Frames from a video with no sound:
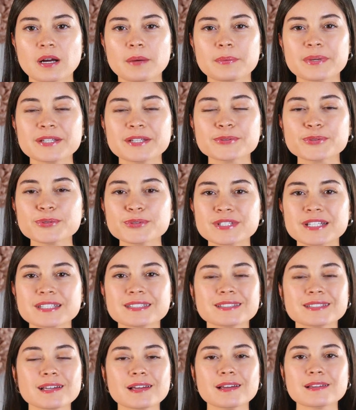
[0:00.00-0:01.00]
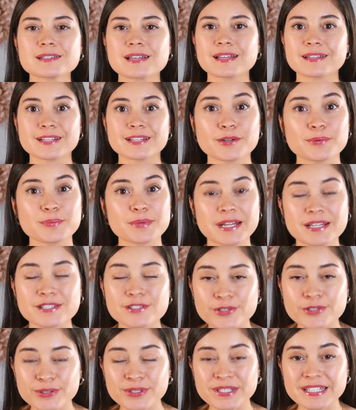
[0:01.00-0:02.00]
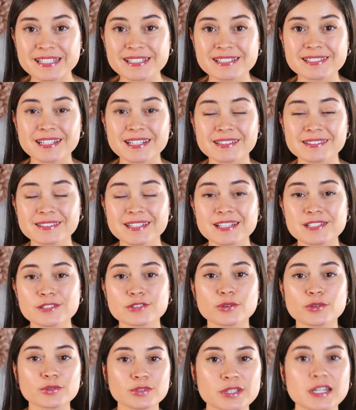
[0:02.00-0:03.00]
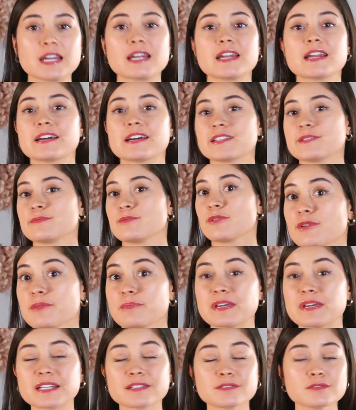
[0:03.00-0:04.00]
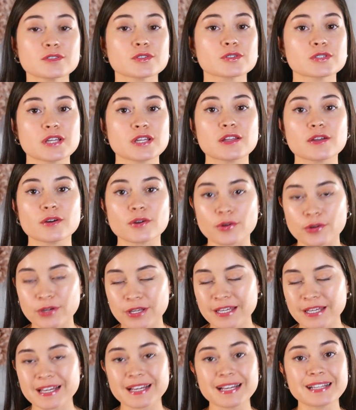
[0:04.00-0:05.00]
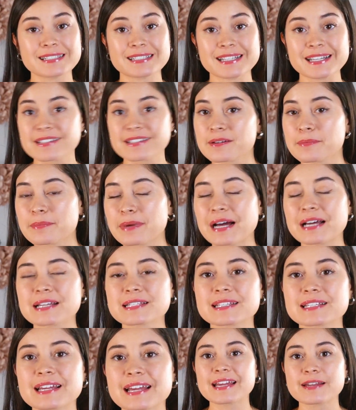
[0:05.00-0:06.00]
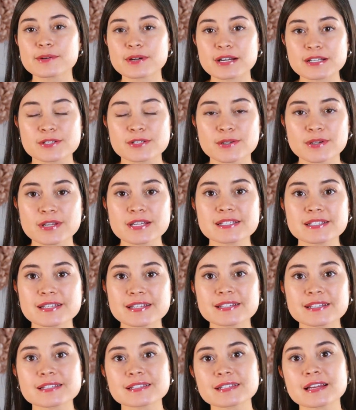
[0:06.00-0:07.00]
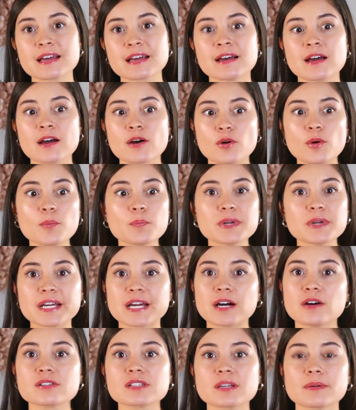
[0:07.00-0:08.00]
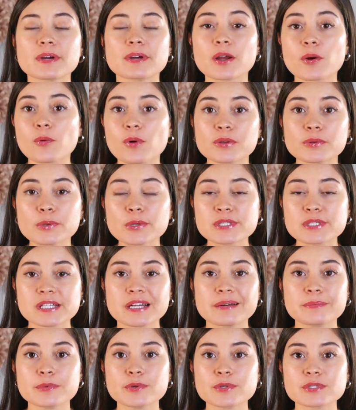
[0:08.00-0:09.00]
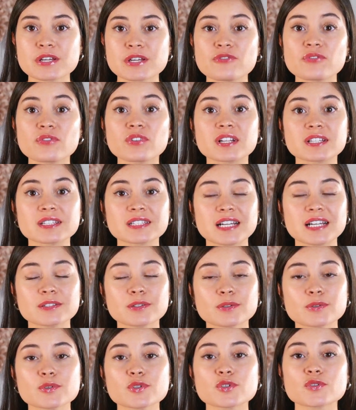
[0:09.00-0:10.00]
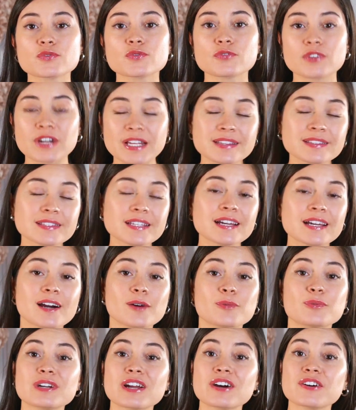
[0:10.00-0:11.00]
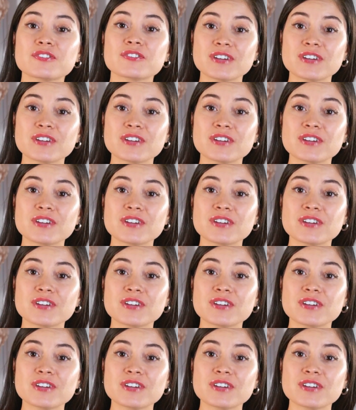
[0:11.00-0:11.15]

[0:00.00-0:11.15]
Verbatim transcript: Habiendo tantas denominaciones, tantas doctrinas, movimientos, ideologías y demás, en ocasiones es complicado saber cuándo estamos enfrentándonos frente a una